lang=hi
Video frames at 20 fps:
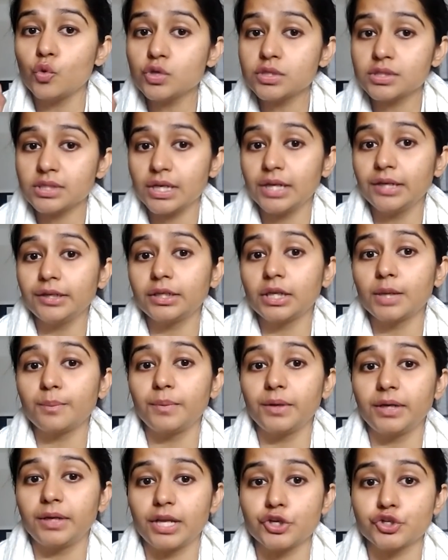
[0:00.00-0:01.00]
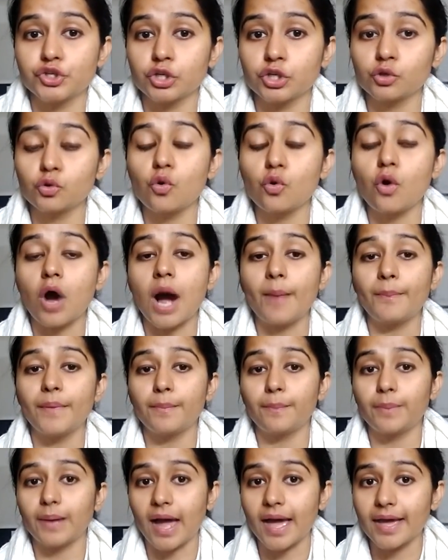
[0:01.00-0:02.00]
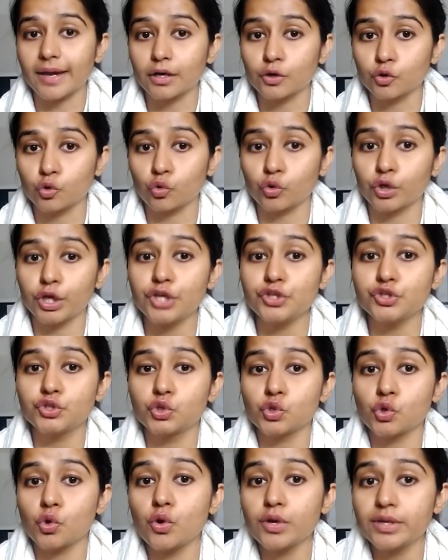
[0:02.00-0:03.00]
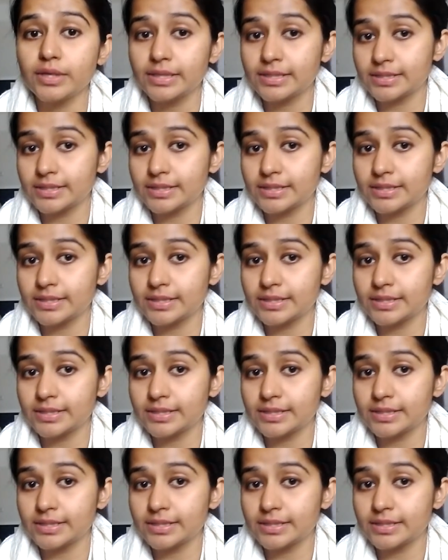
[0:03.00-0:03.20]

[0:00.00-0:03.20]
उस इंटरप्रिटेशन को आप अप्लाई करोगे जो